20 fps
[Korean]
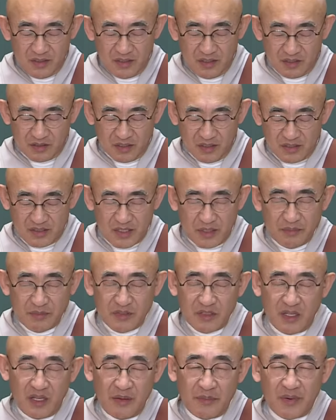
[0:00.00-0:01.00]
여덟
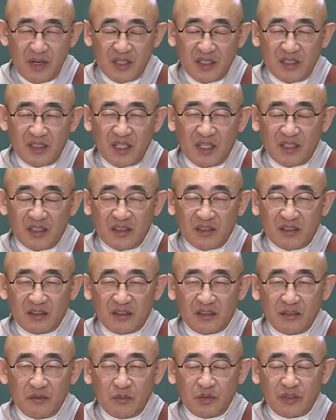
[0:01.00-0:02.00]
쌈네 마리다 하는
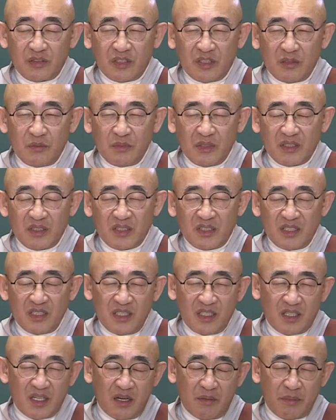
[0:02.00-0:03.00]
것은 부처님의
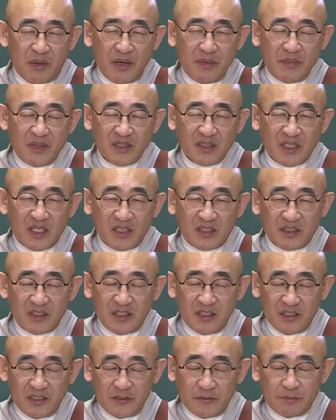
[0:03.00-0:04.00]
진리가 8만
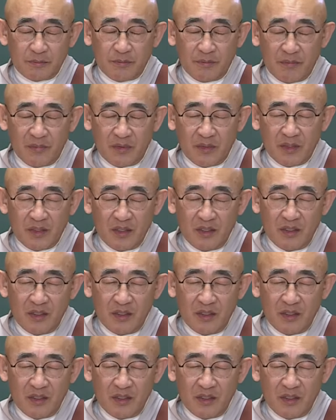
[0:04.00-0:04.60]
4천 음,